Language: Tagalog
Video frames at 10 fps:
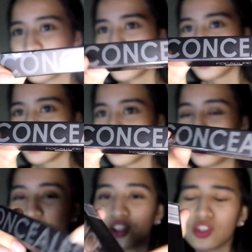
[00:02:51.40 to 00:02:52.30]

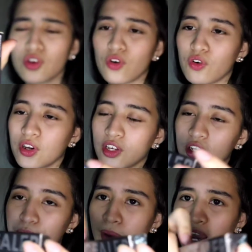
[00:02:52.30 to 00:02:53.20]
Concealer. So,
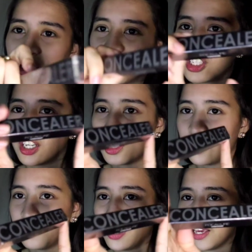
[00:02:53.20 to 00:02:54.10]
iyon yung packaging
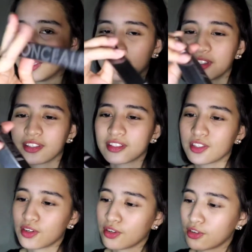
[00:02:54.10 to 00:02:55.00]
nila na maliit.
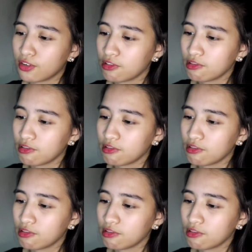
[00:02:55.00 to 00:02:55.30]
So,